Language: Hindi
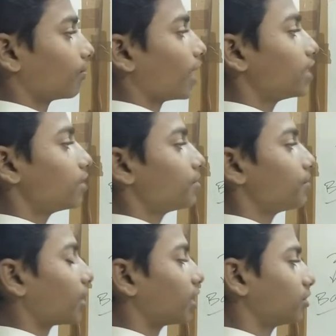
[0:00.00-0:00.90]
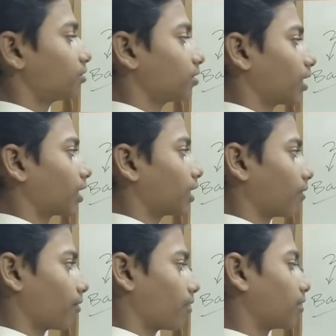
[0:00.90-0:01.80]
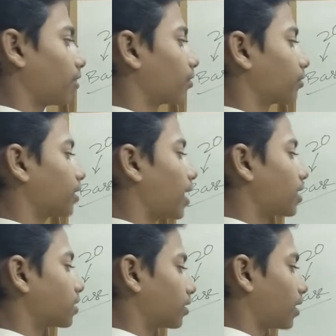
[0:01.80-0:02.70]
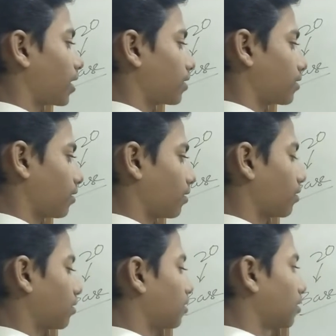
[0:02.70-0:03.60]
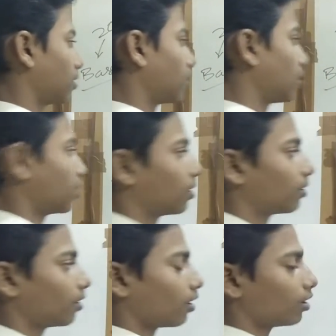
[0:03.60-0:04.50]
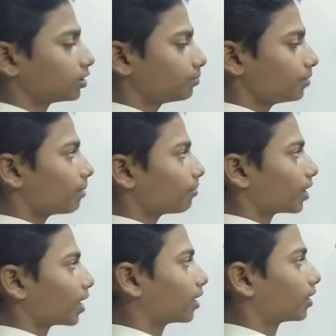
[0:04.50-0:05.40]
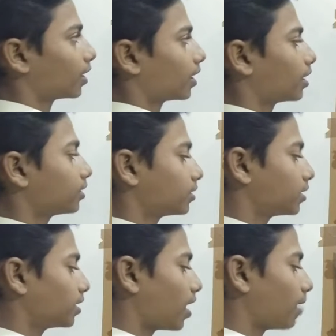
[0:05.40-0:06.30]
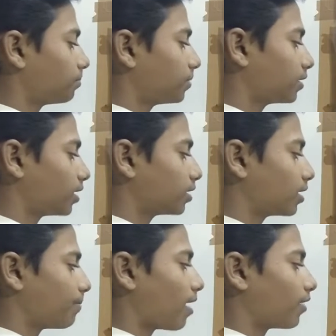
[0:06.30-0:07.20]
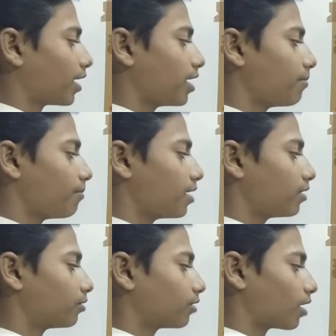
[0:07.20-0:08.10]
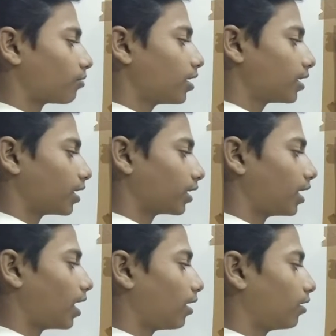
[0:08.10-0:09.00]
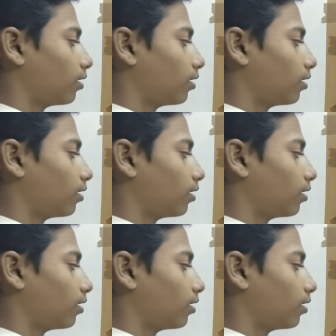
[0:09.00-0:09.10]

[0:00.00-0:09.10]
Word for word: बाईस में पांच जोड़ देंगे ये हो जाएगा सत्ताईस और इसमें आपको क्या करना रहेगा जैसे कि आपने दस की पावर एन में दो का गुणा किया था